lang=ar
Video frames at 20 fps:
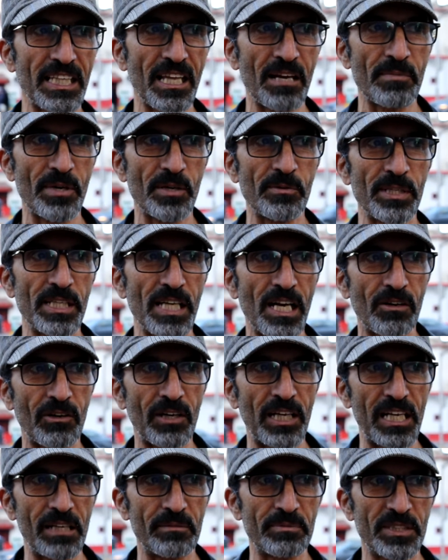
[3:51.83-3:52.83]
النبويه
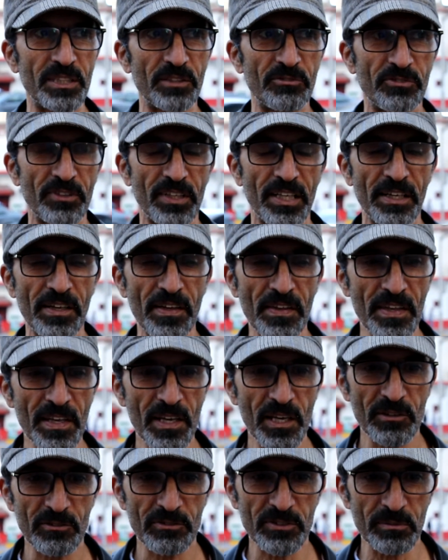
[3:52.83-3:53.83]
وقلبتي في
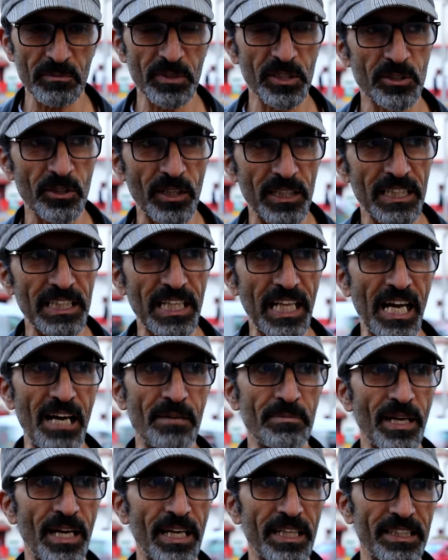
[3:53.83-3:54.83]
سميتو غادي
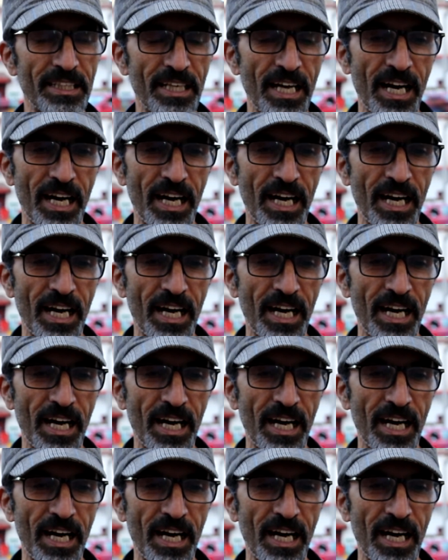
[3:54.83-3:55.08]
تلقى بان